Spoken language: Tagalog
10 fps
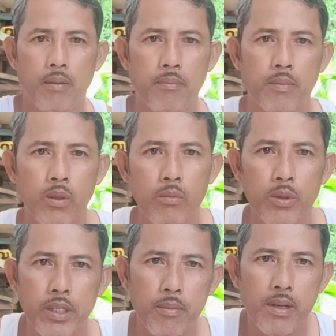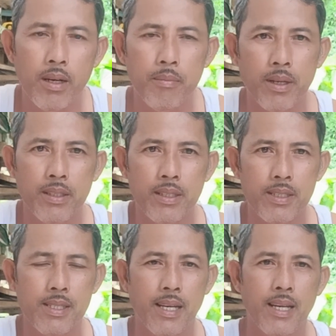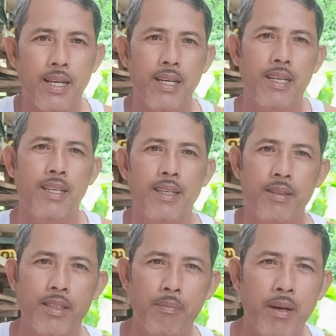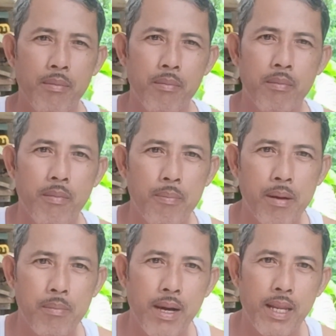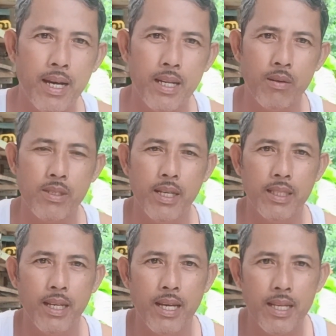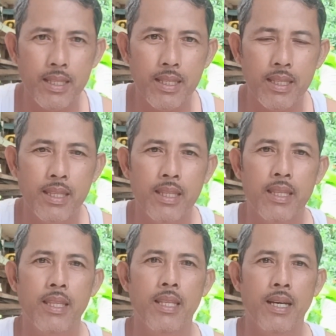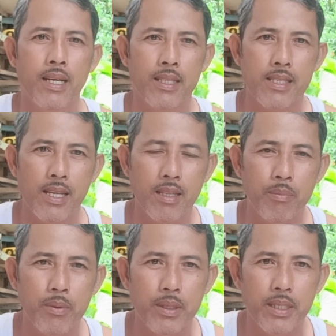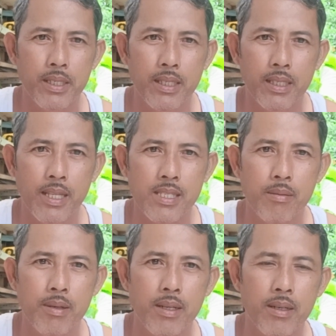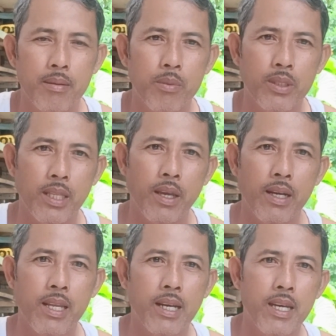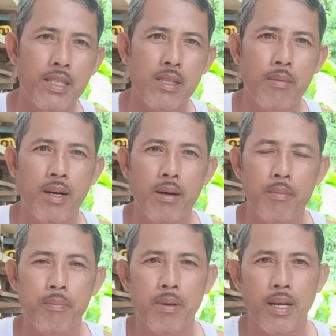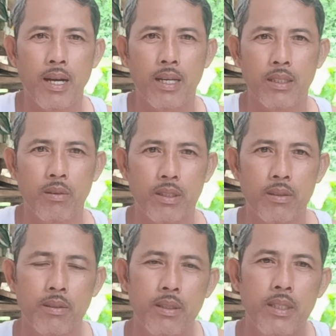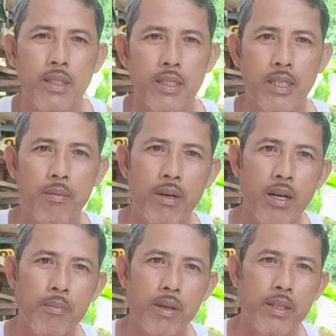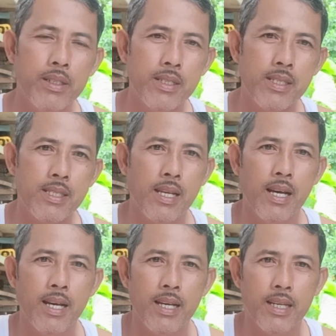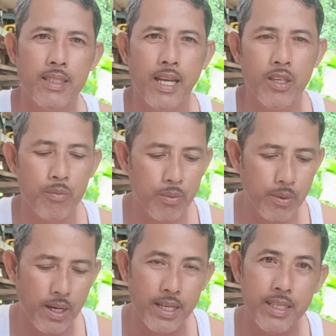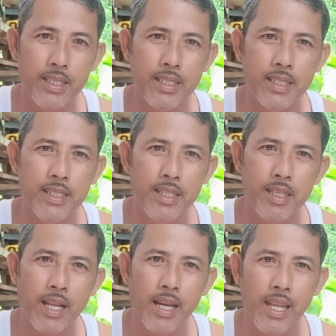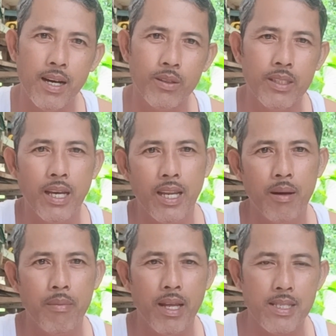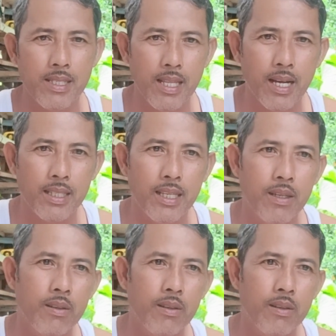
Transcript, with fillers: Good morning mga brothers uh, ah, sa pang mapagpalang araw sa ating lahat at sana po ay nasa mabuti tayong kalagayan sa mga pagkakataong ito. Yan mga kabrothers, uh, tayo po ay hindi nakalaot dahil lang malakas ang dagat ngayon.